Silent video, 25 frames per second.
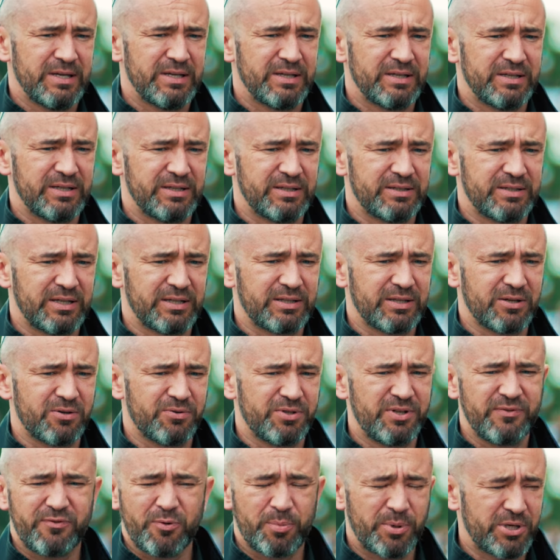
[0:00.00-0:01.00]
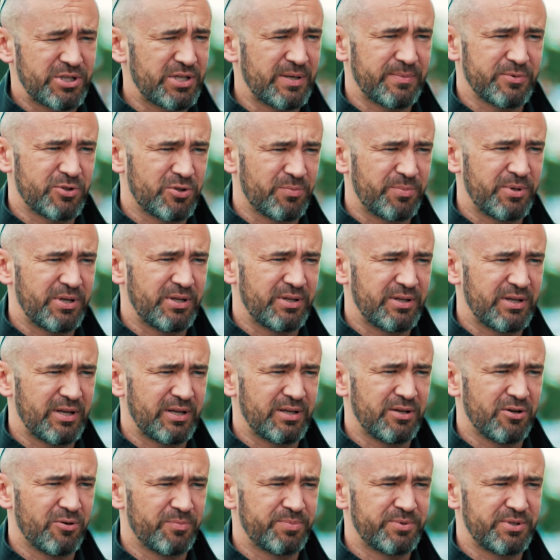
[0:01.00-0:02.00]
Y, dlatego nie wyobrażam sobie
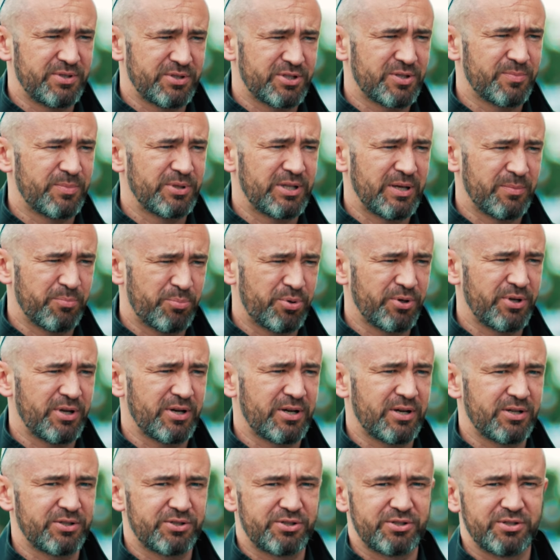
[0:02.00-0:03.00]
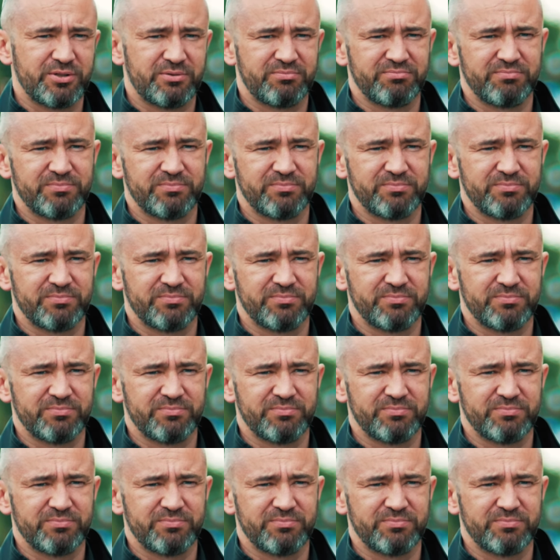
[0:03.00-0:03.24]
innej opcji, żeby tam pojechać,